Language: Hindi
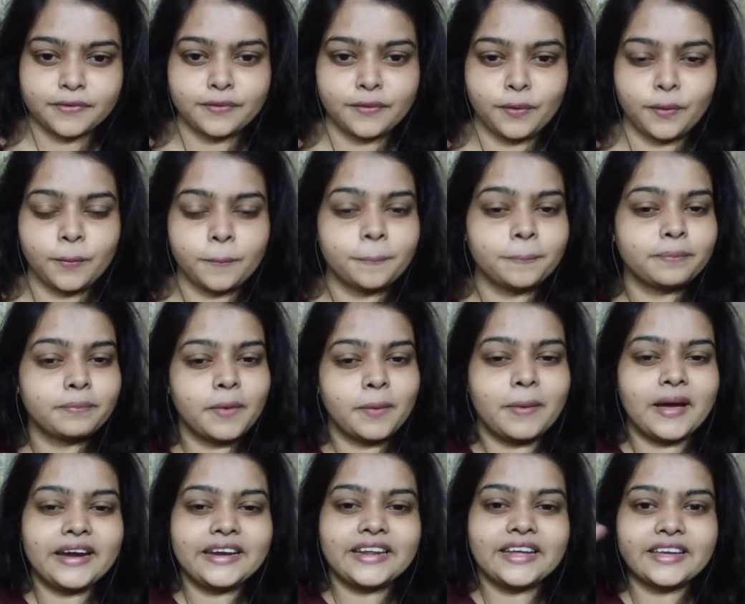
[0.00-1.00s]
सो
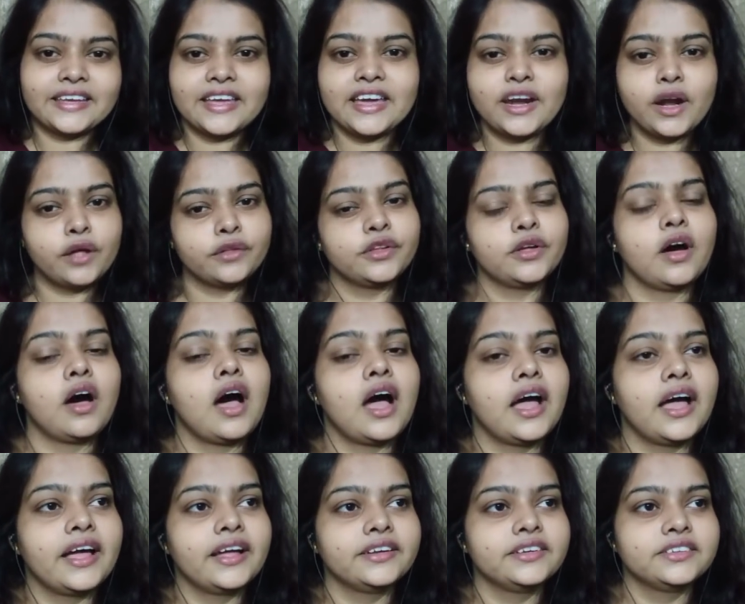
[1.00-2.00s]
बाय टेक केयर ऑन द
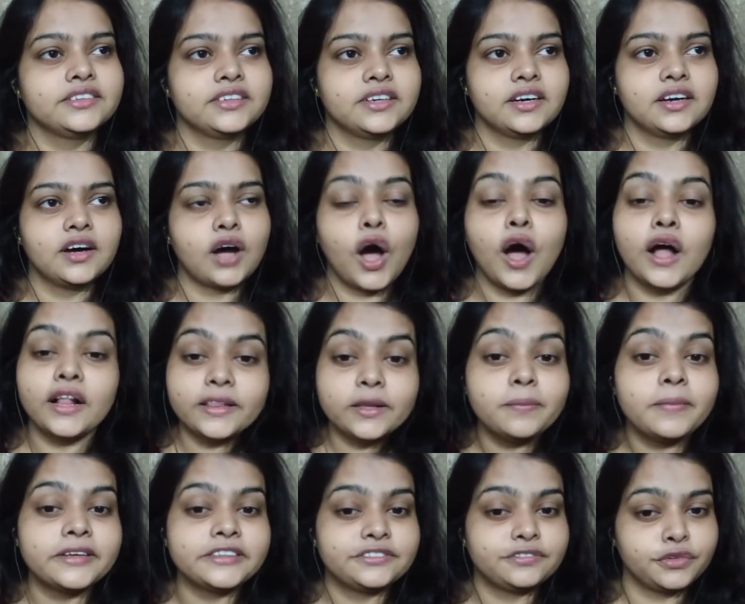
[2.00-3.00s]
एंड ऑल
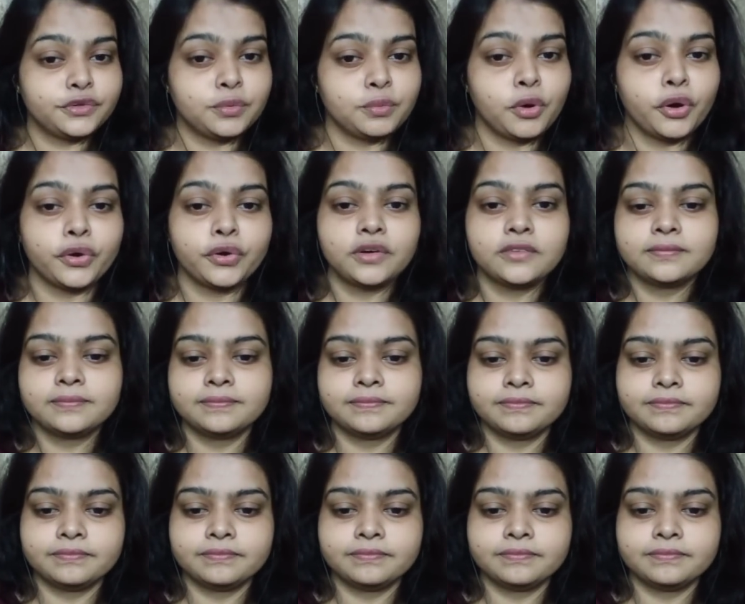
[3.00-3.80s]
द बेस्ट फॉर टुमारो